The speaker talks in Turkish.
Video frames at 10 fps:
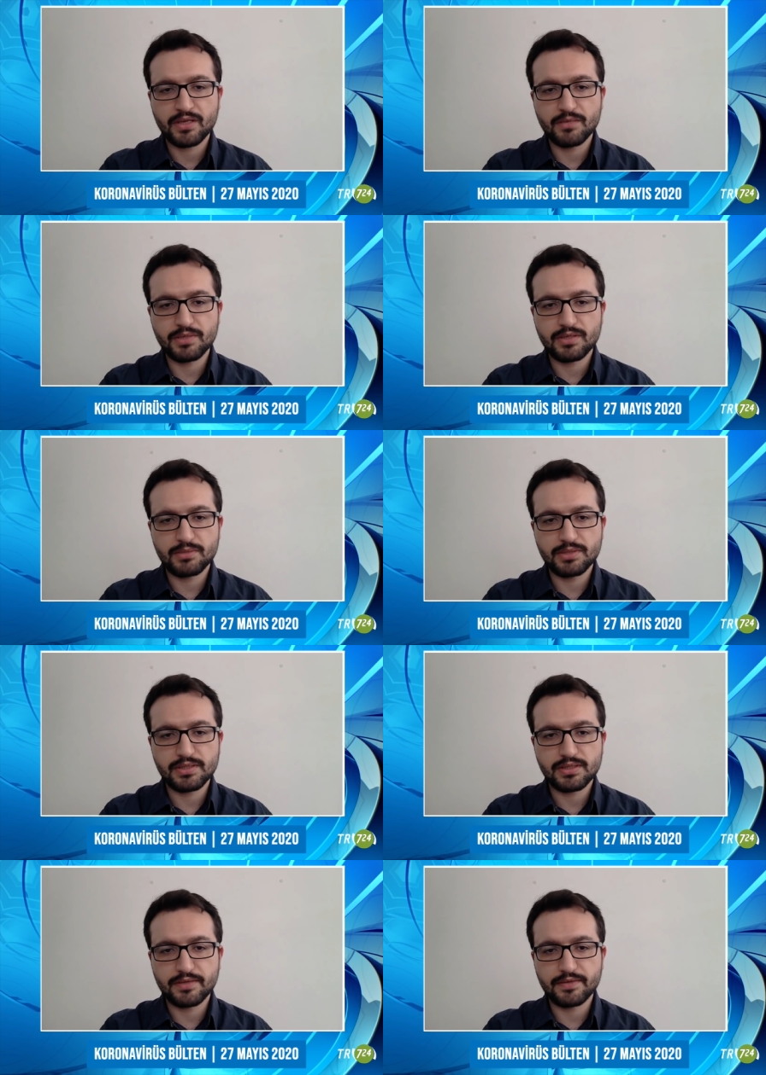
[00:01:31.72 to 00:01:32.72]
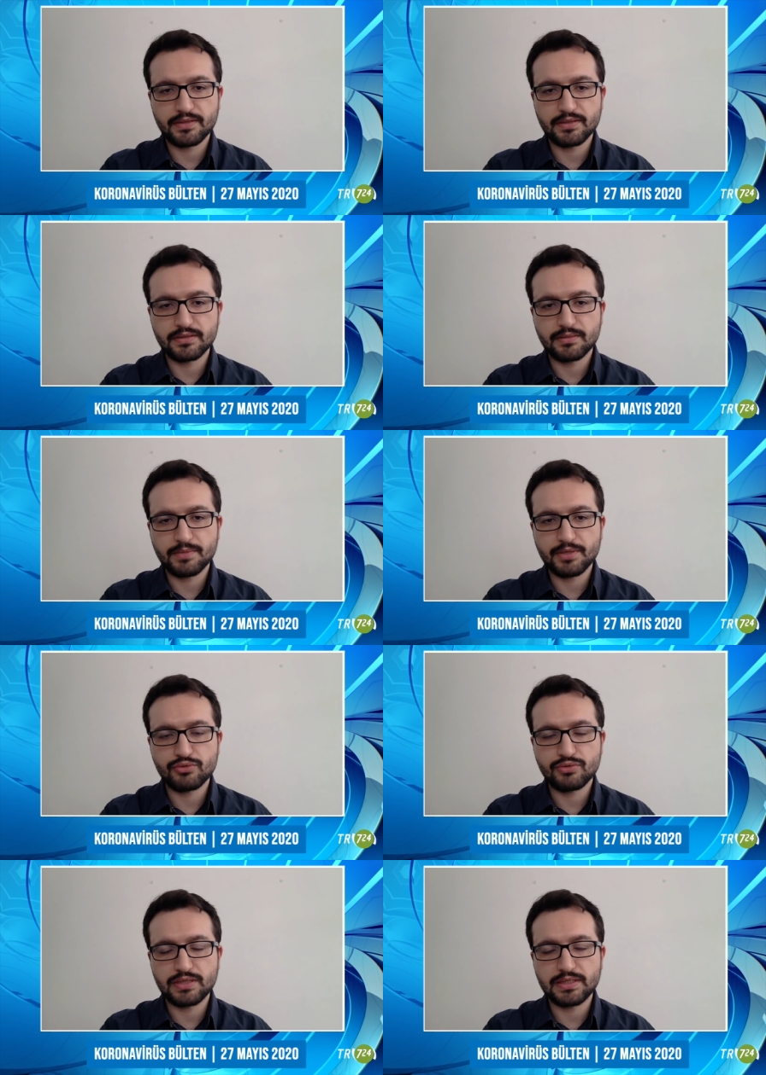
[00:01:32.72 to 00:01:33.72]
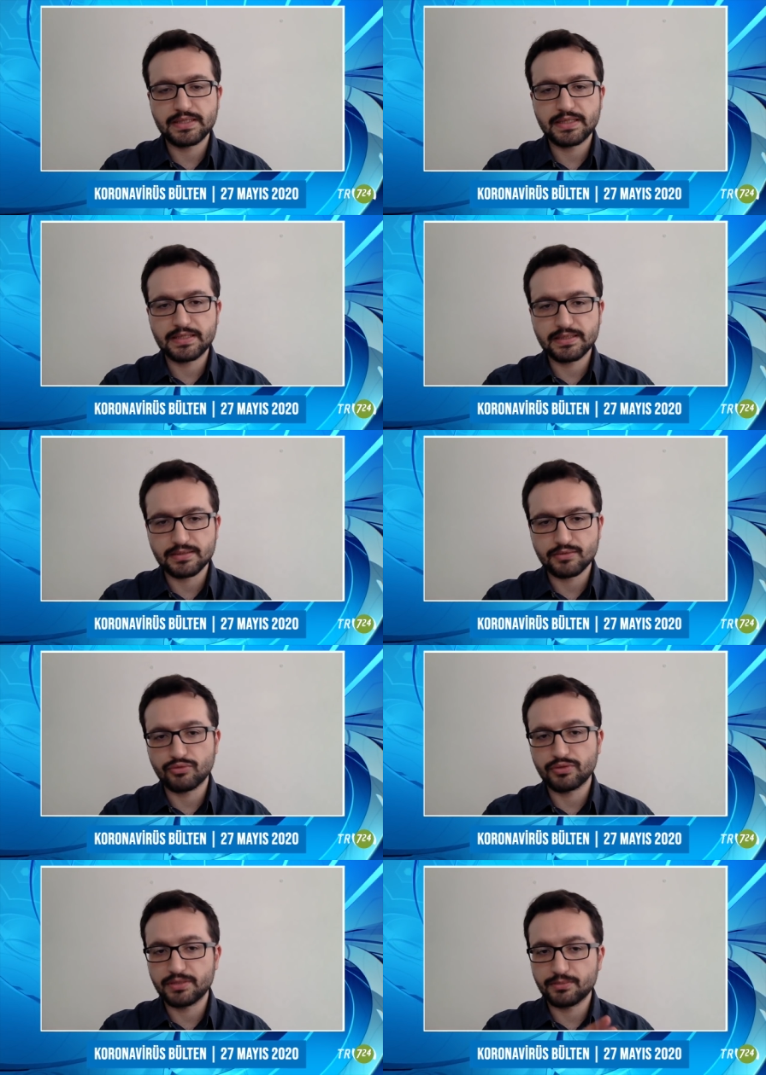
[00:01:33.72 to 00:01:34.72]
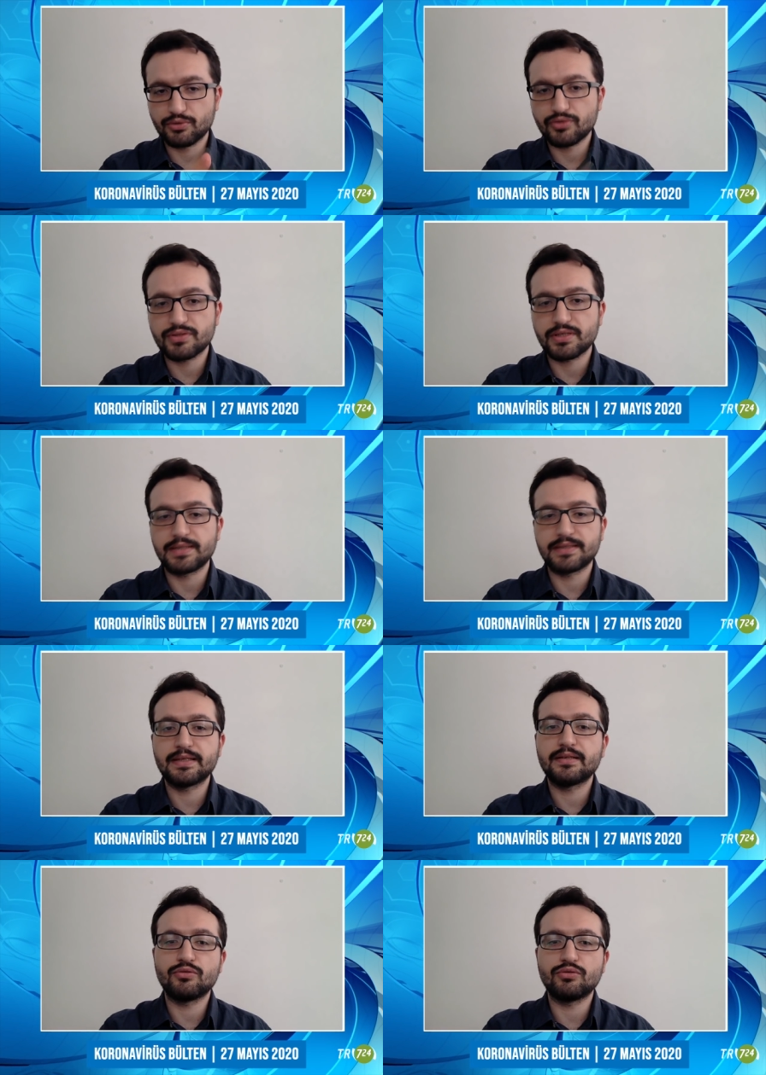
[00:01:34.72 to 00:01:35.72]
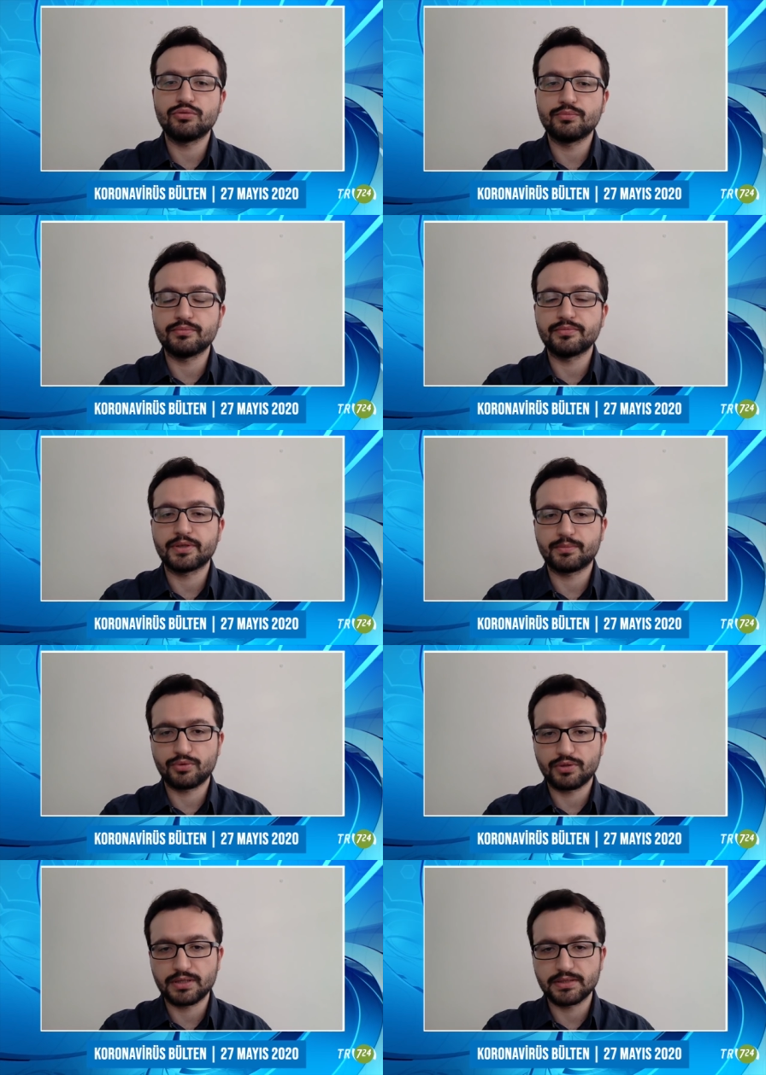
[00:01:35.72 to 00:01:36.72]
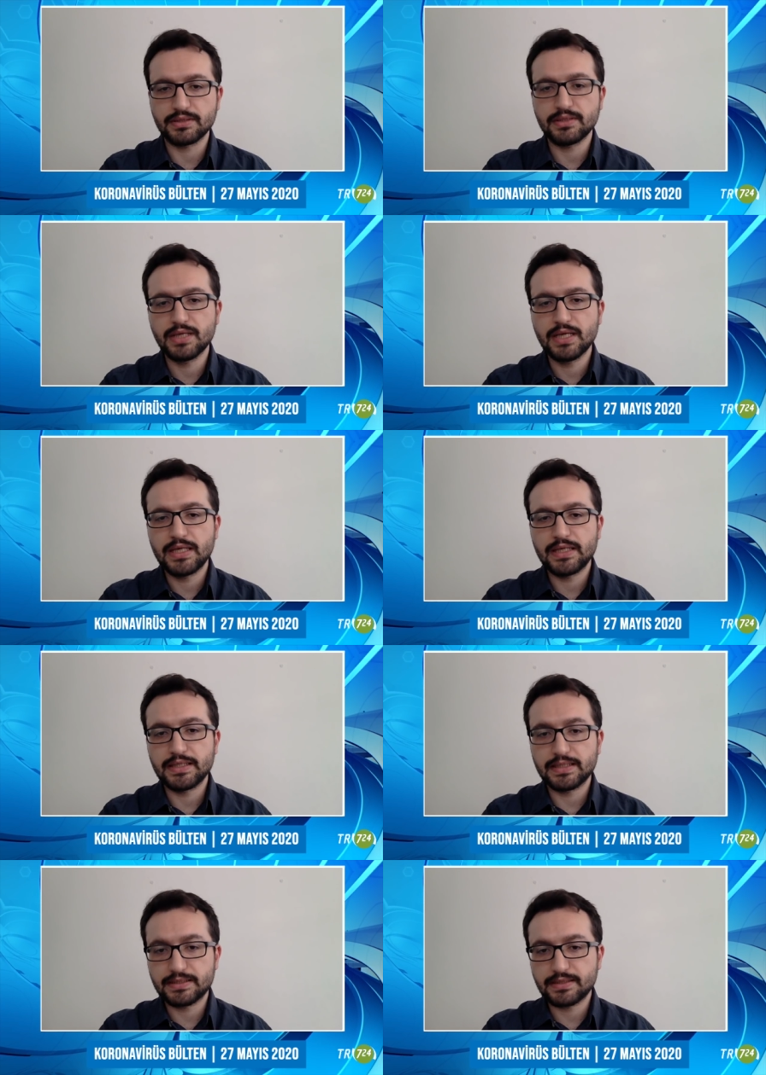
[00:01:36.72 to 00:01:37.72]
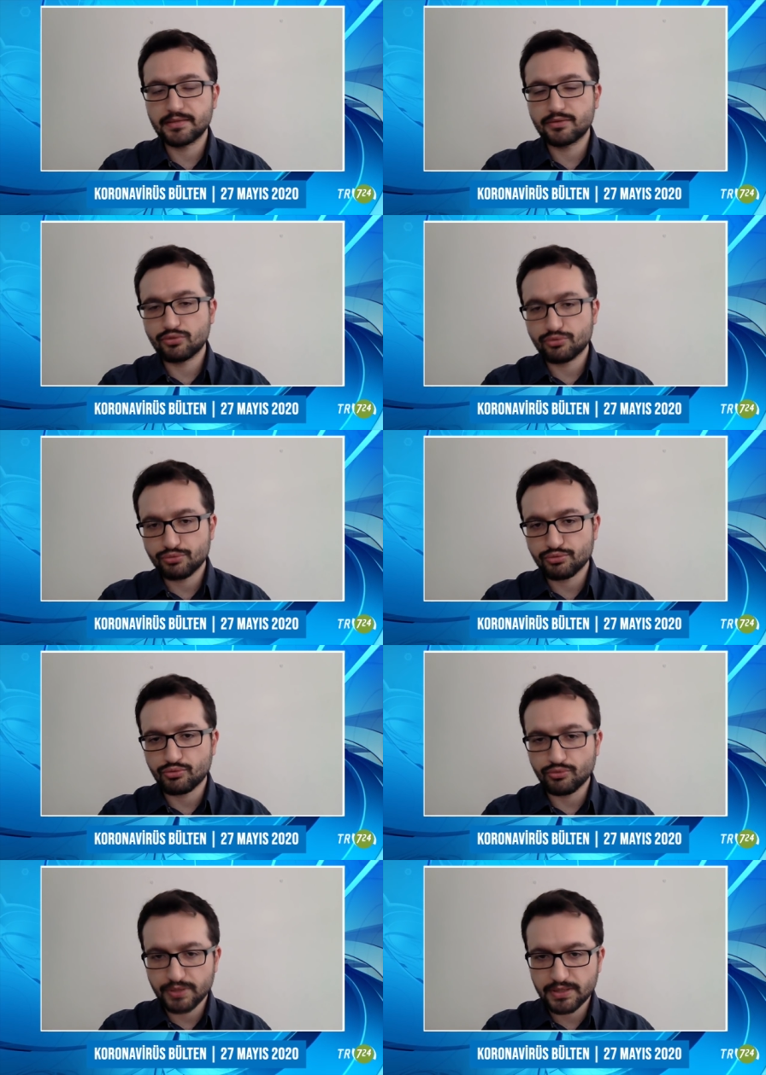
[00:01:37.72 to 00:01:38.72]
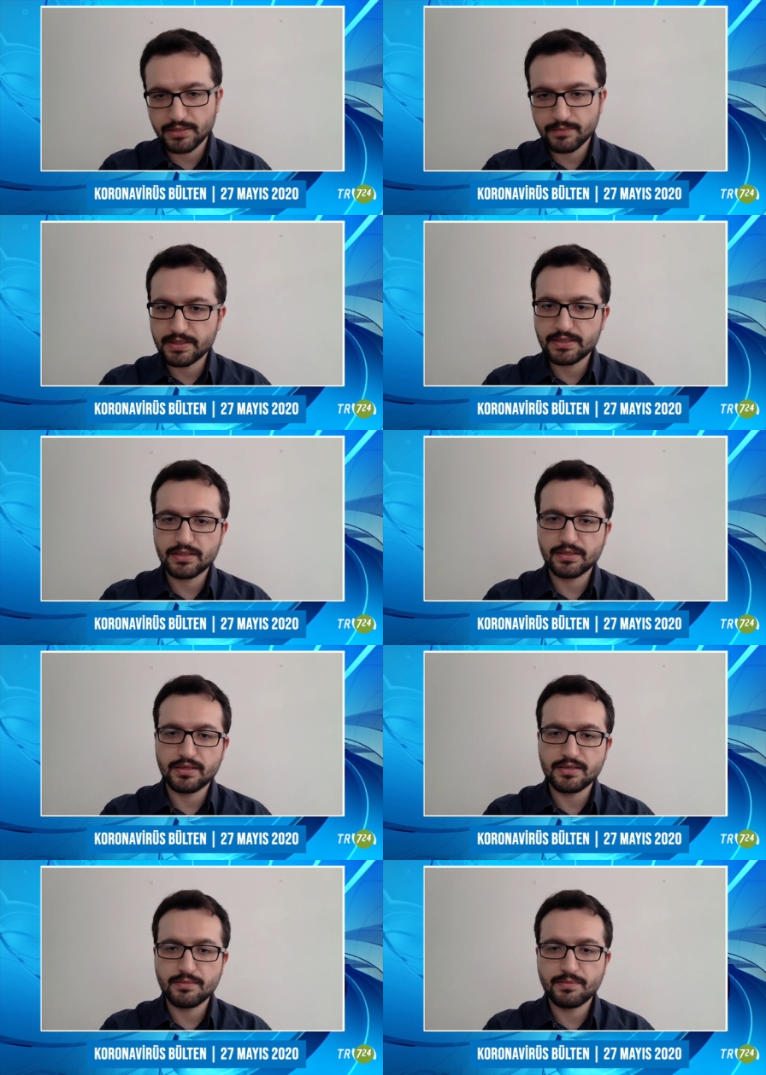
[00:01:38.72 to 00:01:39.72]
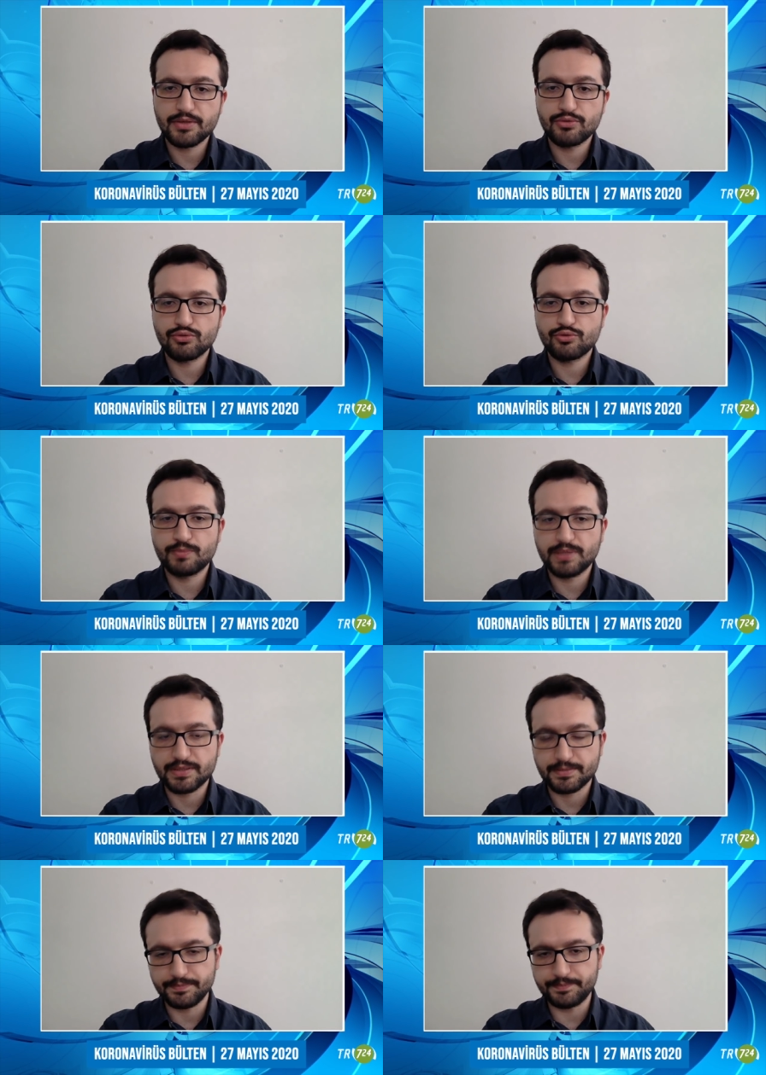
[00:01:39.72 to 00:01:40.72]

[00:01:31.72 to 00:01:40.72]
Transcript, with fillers: Amerika Birleşik Devletleri'nden 558 son 24 saatte ölüm raporlandı. İngiltere 412, Meksika'da ise 501.